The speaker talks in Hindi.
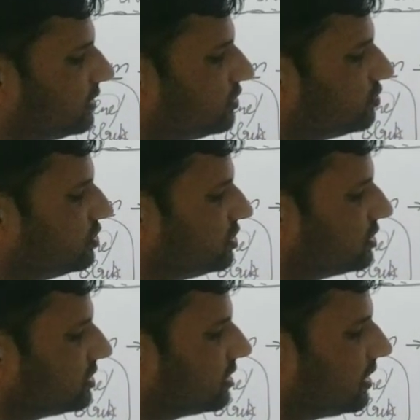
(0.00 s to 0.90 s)
यूज
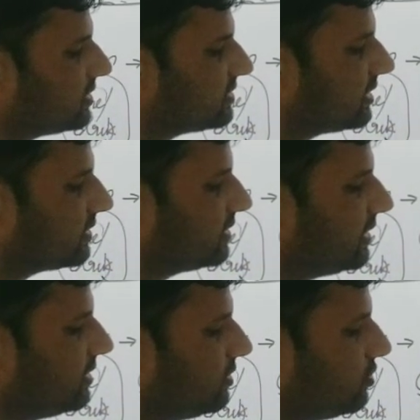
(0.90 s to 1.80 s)
कर सकते
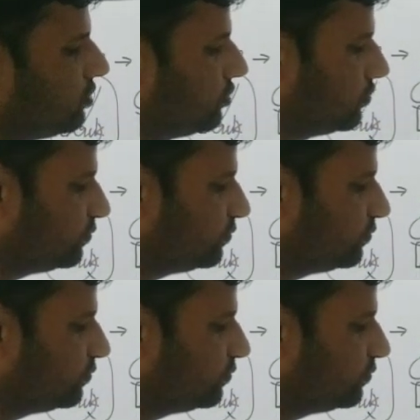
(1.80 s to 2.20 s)
हो